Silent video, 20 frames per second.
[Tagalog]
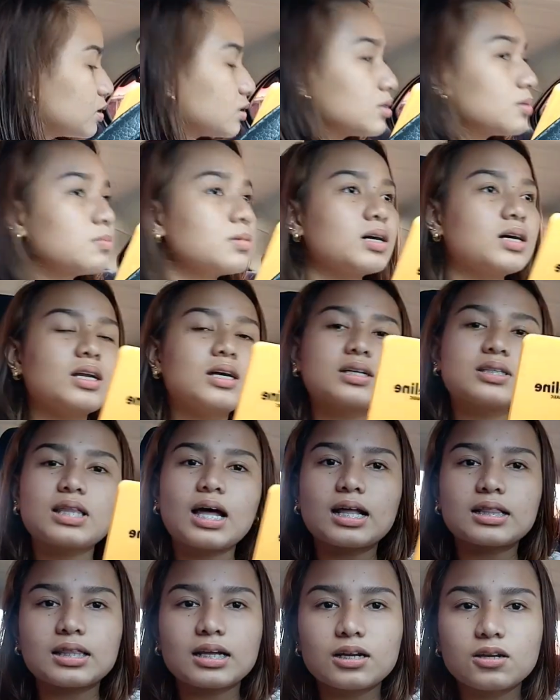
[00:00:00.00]
Sa mga
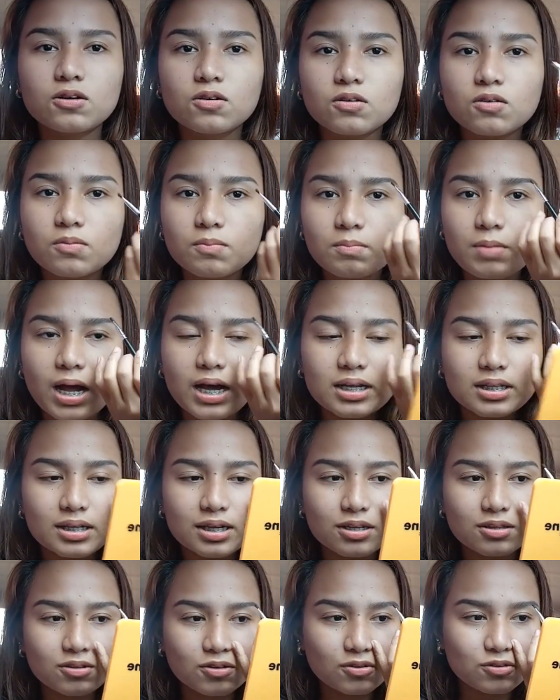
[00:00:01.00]
nagtatanong kung bakit
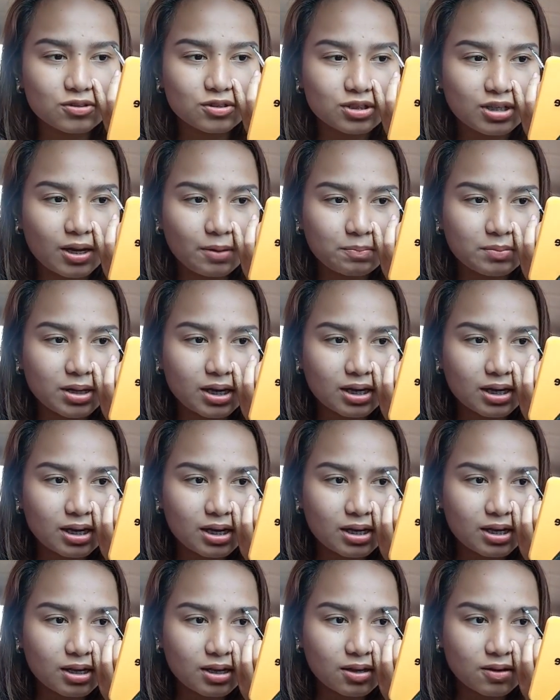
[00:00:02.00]
ganito yung shape ng
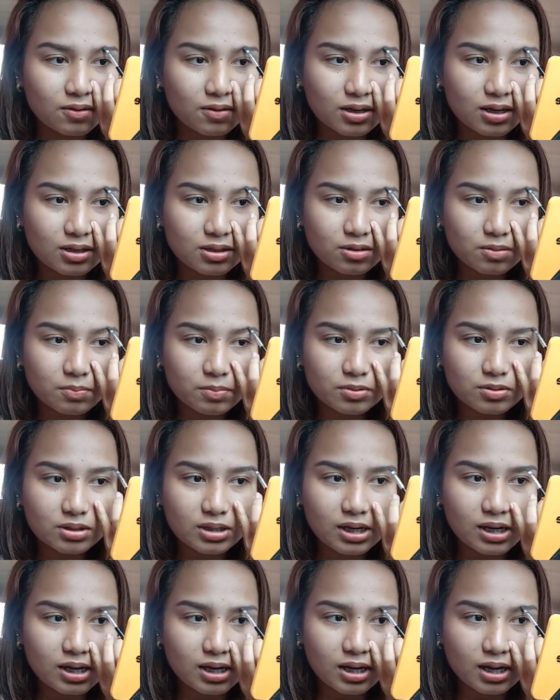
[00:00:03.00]
kilay ko, ganito po
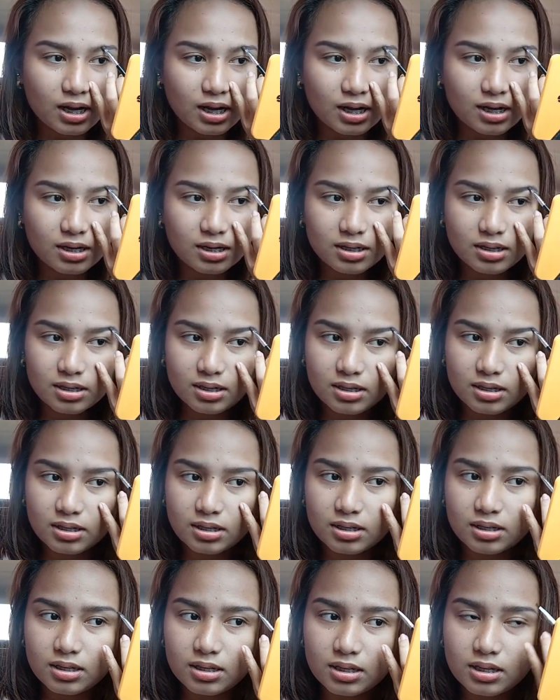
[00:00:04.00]
talaga.
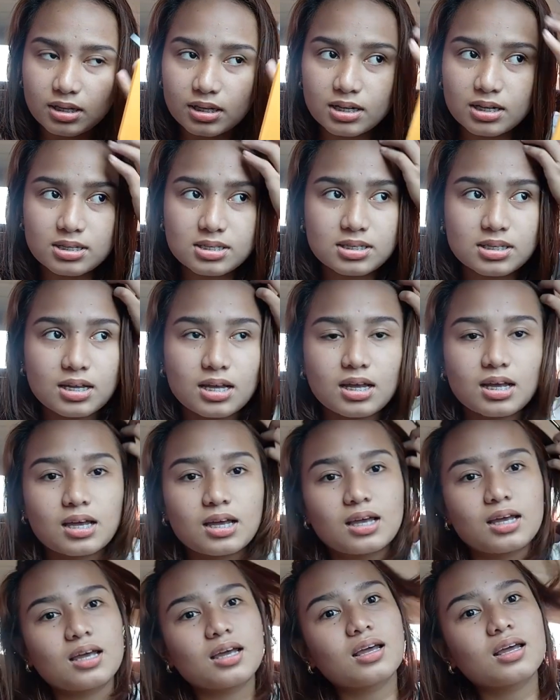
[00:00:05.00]

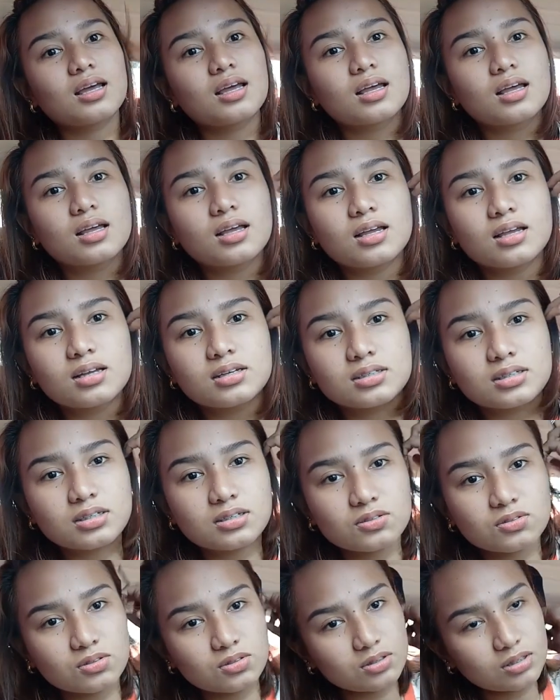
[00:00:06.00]
Kasi,
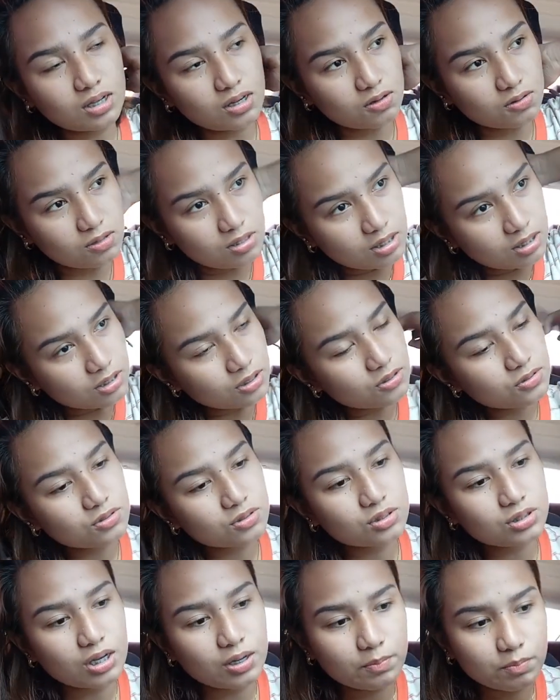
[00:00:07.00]
sinusundan ko lang yung
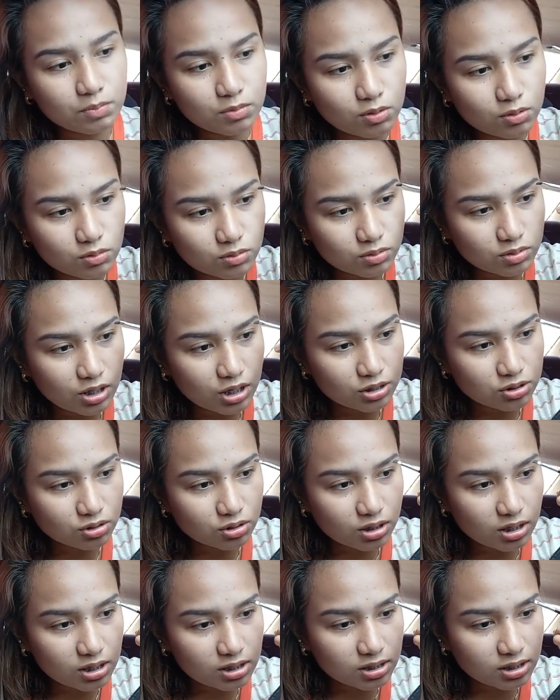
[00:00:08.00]
shape ng
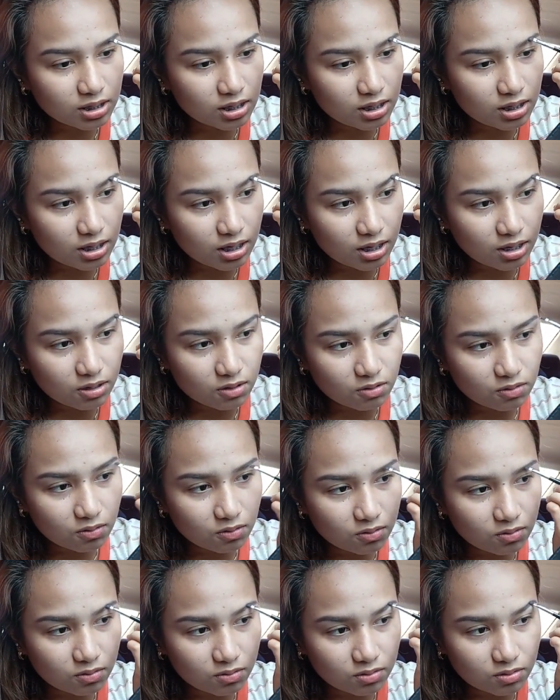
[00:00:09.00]
natural kilay ko.